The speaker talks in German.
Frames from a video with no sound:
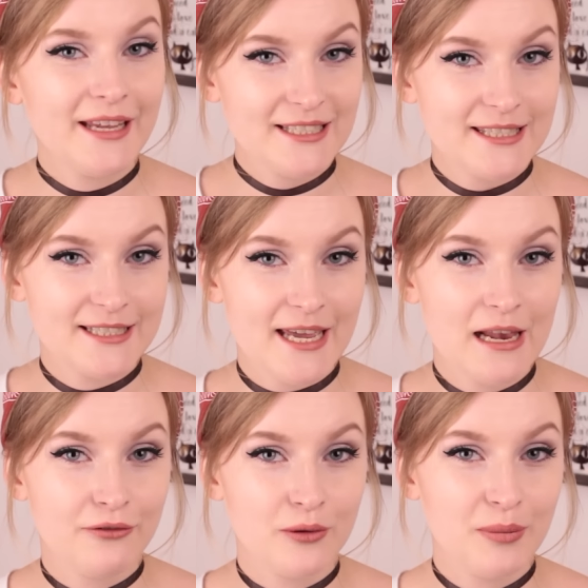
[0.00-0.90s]
nächsten
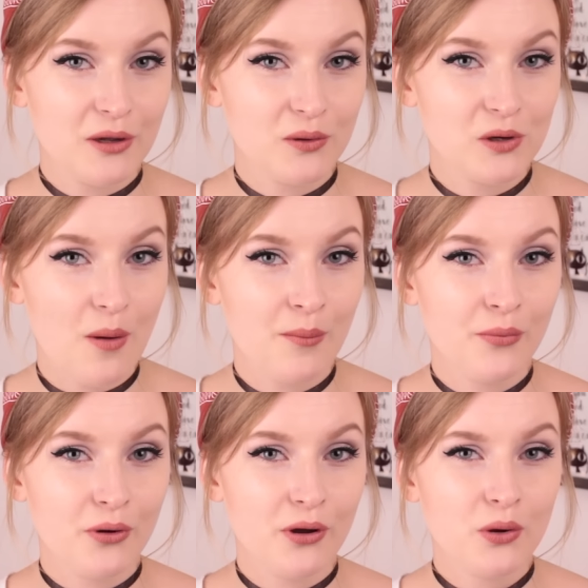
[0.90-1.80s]
Teil von Pick und
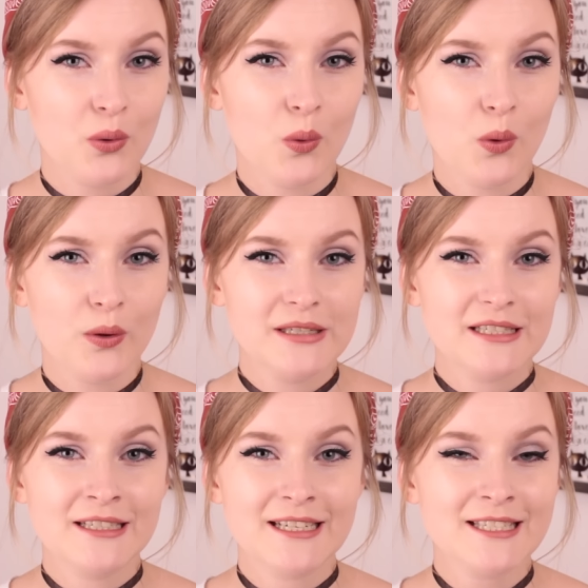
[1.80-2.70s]
Kloppenburg
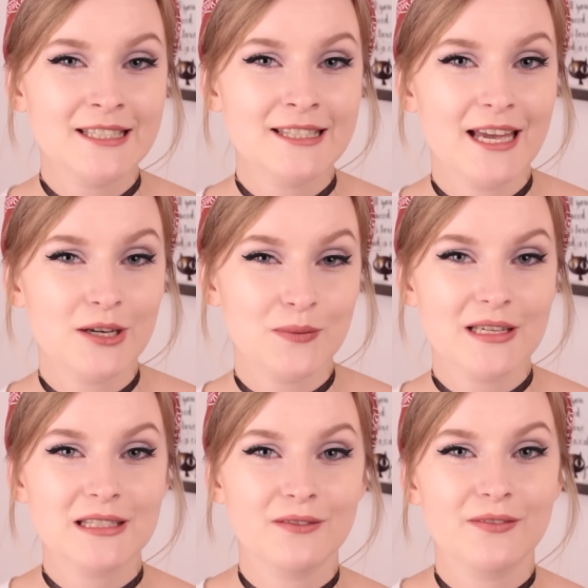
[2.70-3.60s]
und das ist
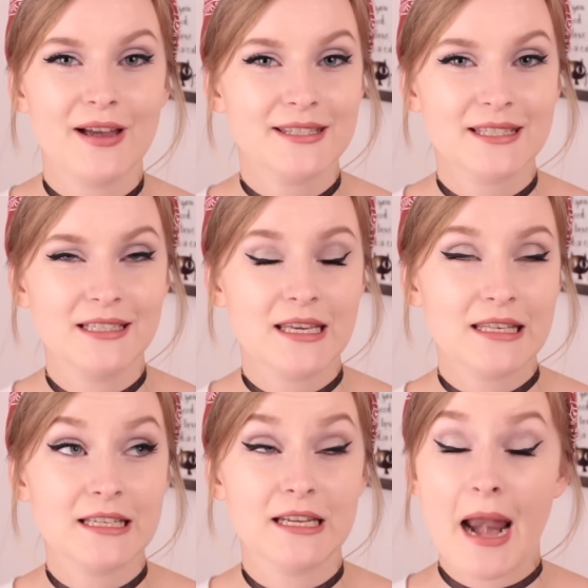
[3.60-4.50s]
etwas, was
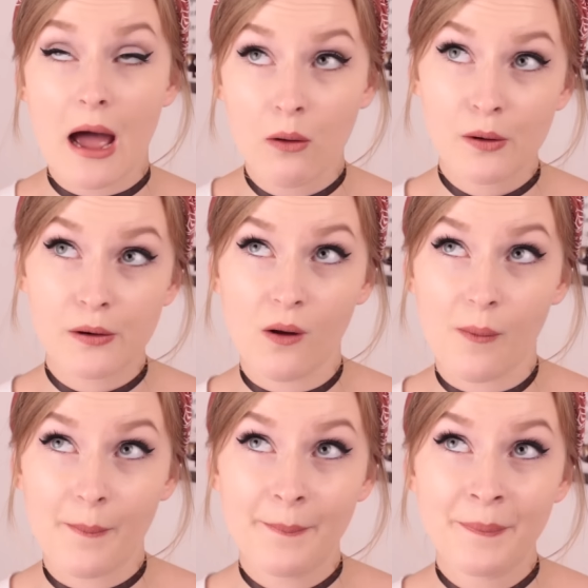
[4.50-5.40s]
ich genau
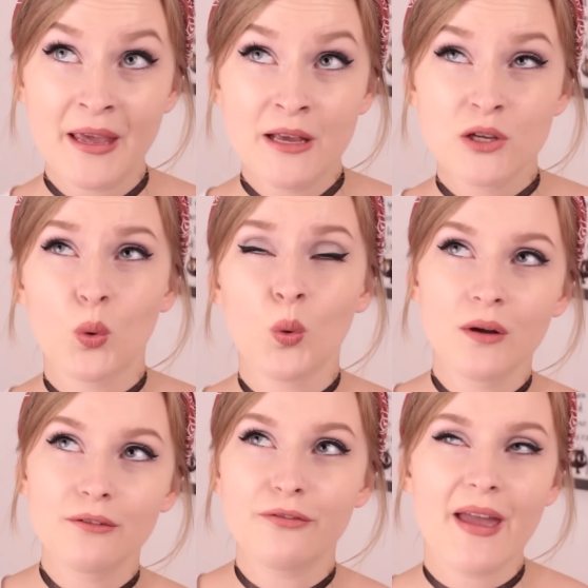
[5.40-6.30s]
genommen
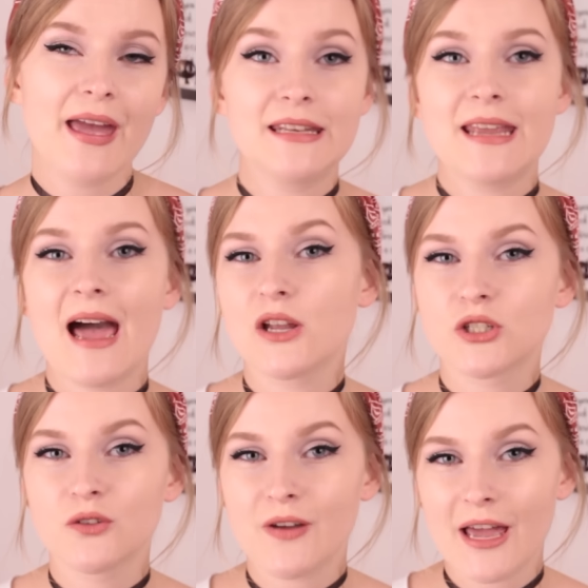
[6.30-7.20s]
ungefähr in der
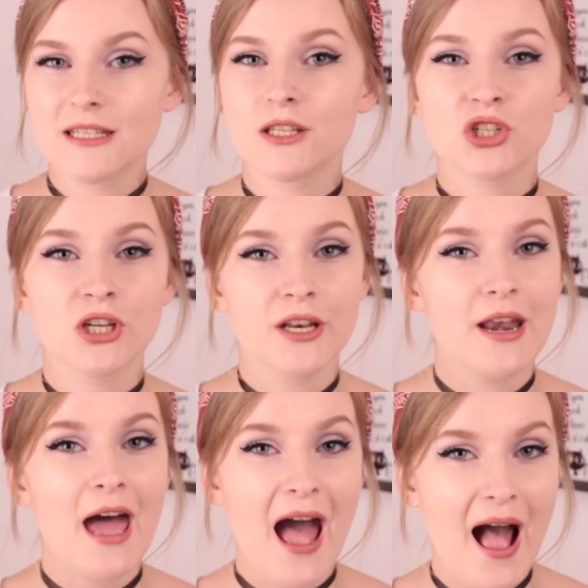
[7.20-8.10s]
Art und Weise
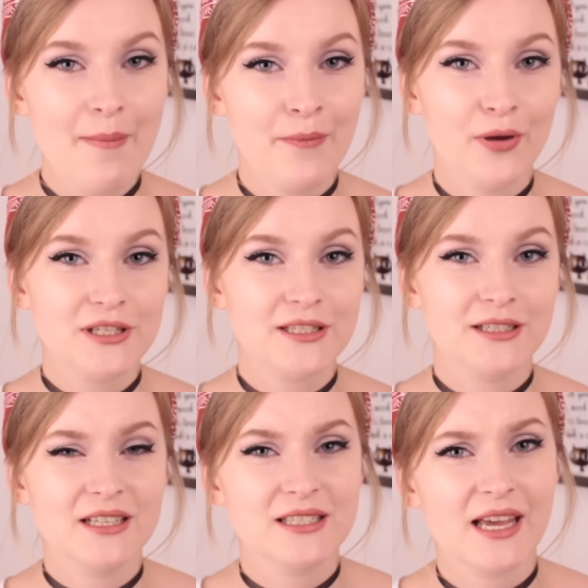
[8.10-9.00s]
schon haben
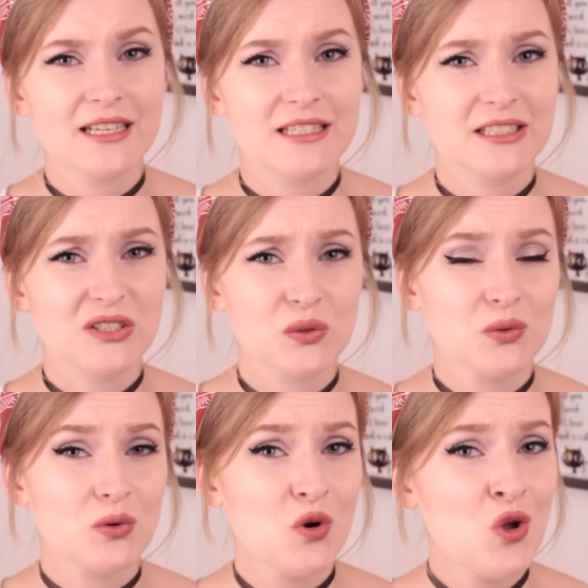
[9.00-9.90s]
möchte, seit ich
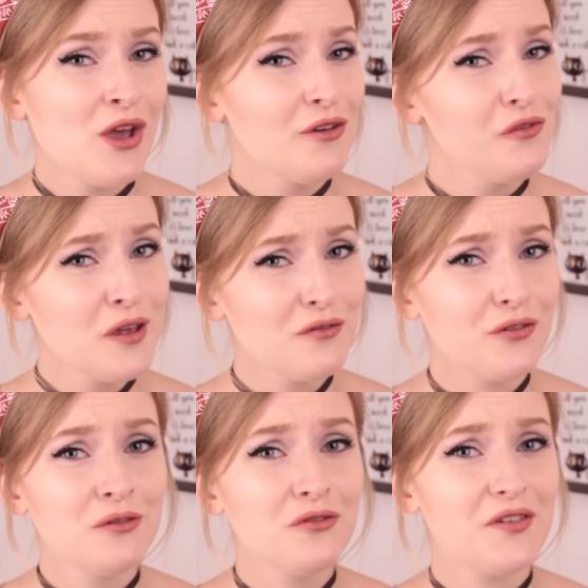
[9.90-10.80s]
so vier,
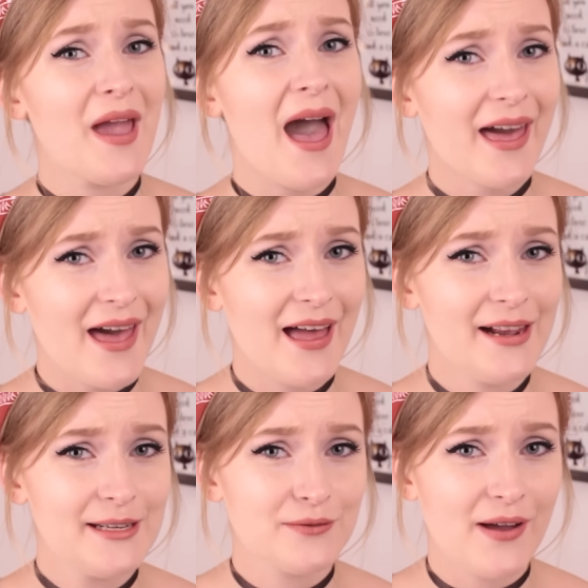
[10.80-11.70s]
fünf Jahre
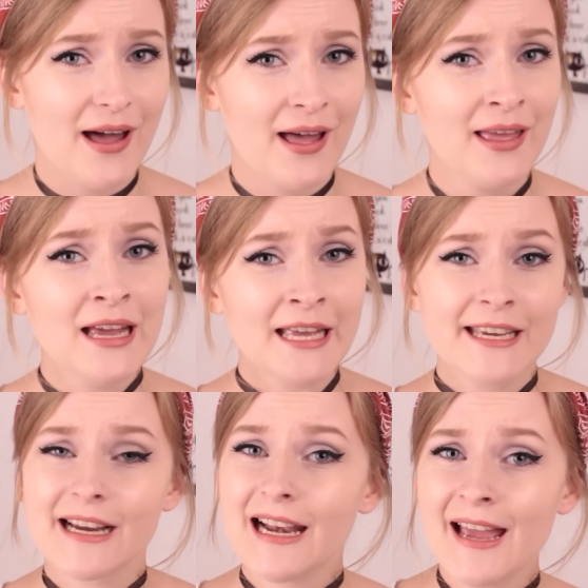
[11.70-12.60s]
alt war.
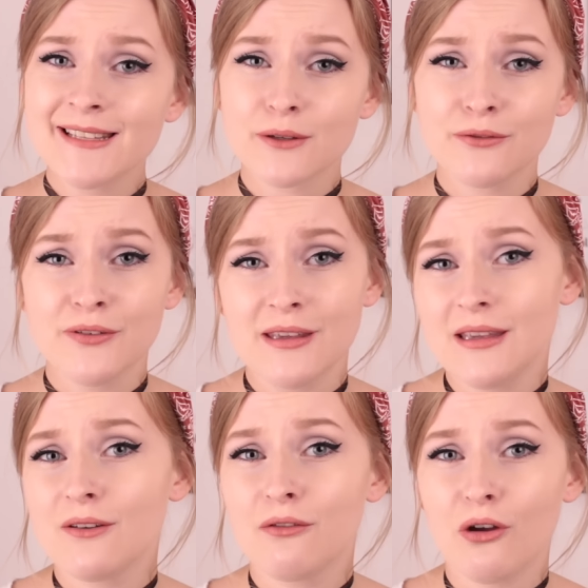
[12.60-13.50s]
Klein
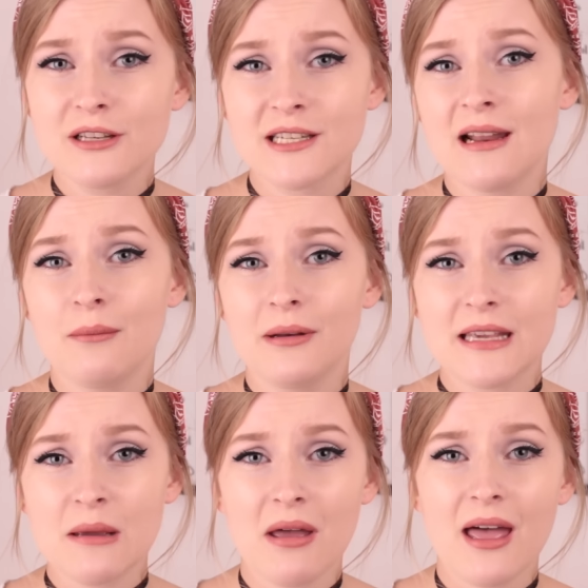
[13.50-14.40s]
Sophie wollte
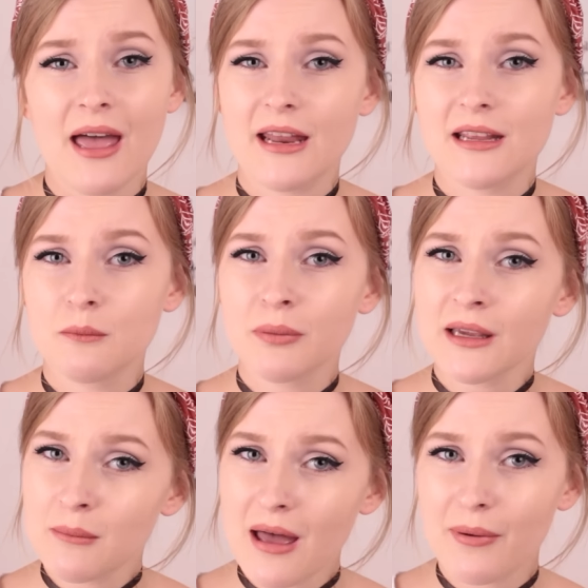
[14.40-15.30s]
nämlich immer eine
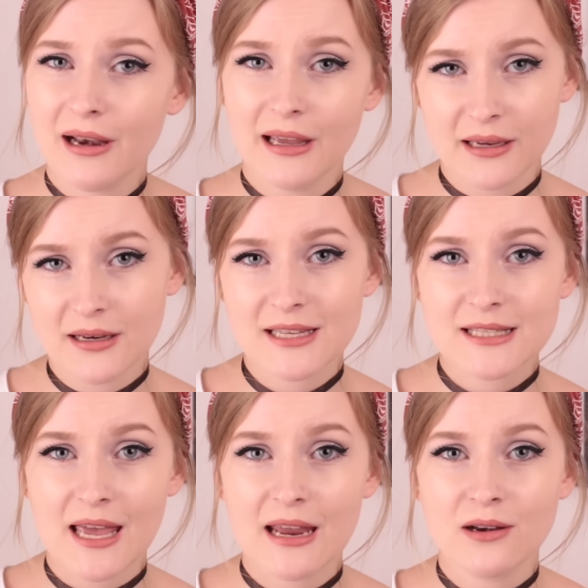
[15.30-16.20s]
prima Ballerina
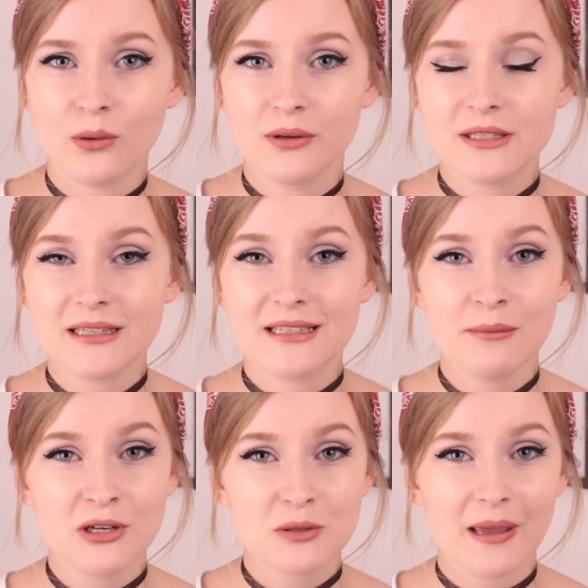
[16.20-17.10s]
sein und
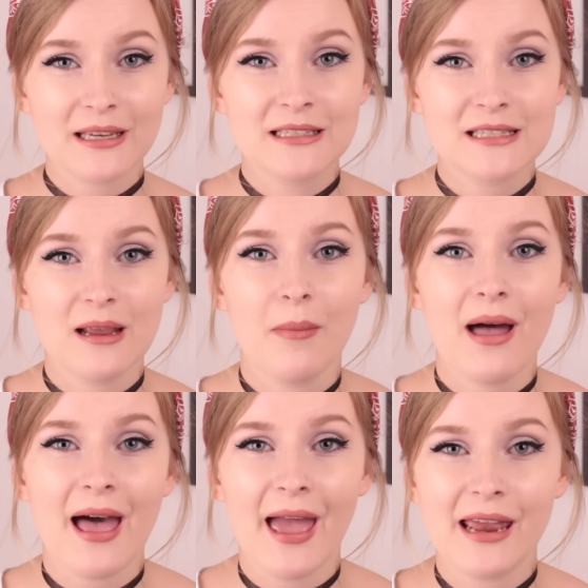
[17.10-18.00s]
dementsprechend
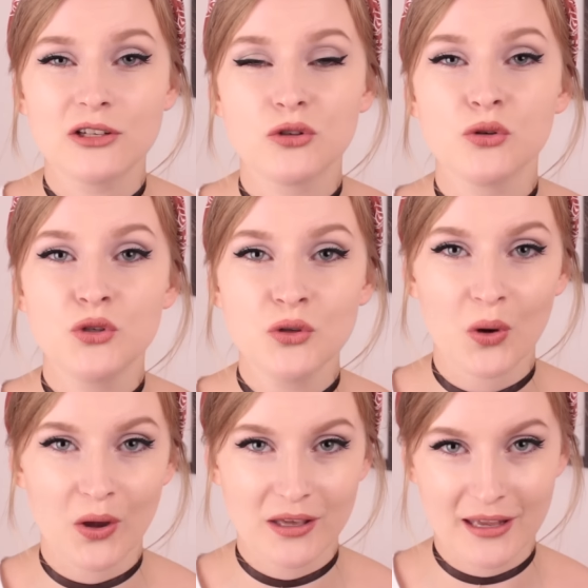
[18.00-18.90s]
immer ein
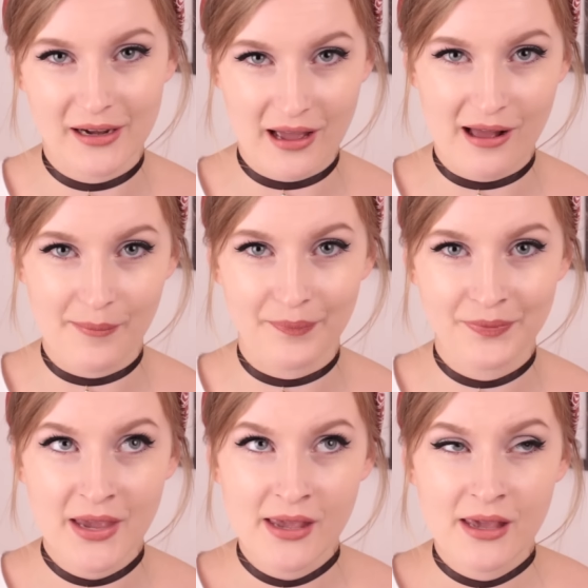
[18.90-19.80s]
Tütüröckchen haben.
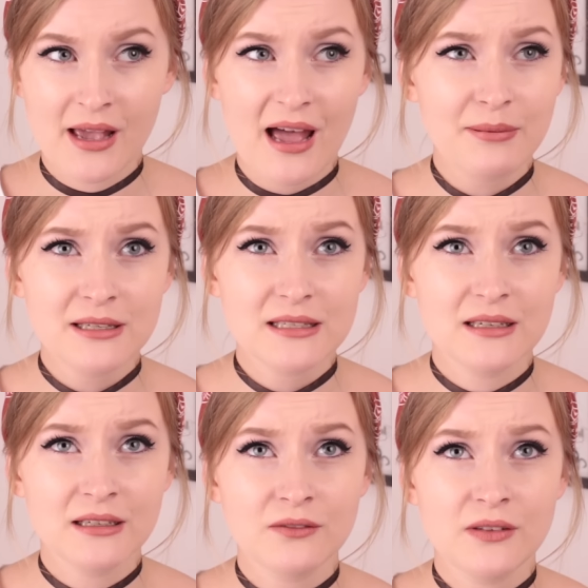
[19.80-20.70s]
Habe ich
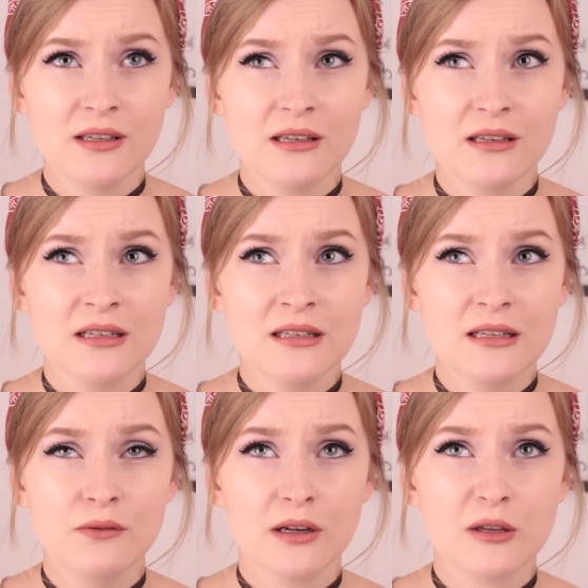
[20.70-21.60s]
irgendwie
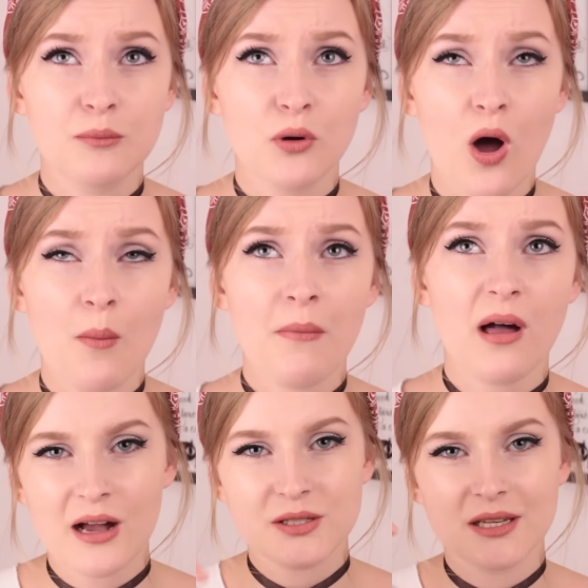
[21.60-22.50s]
nie wirklich bekommen,
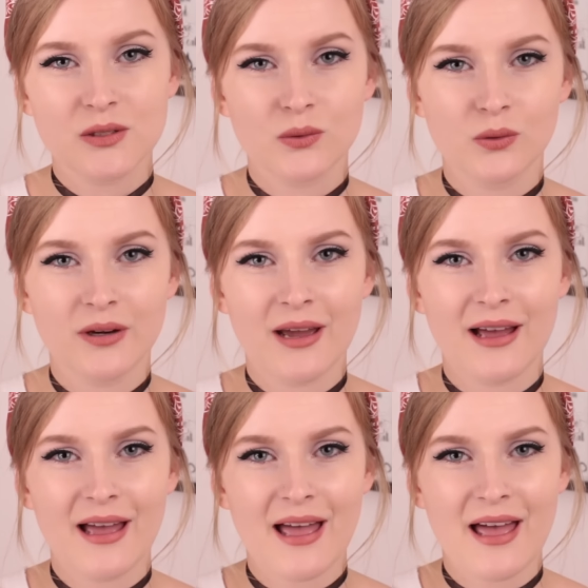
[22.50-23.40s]
außer so
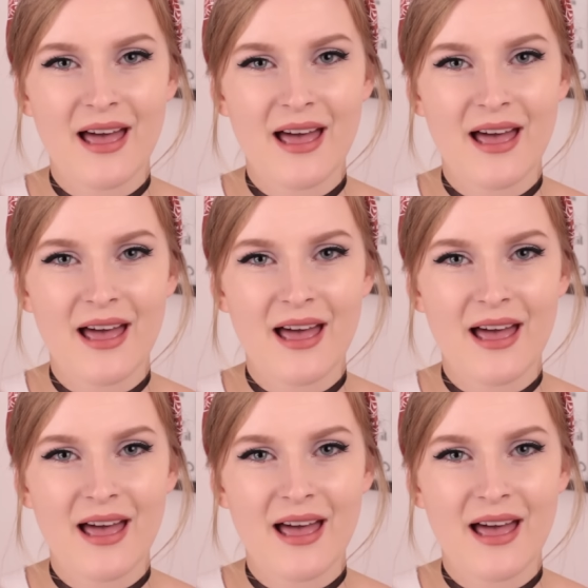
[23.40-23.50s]
einer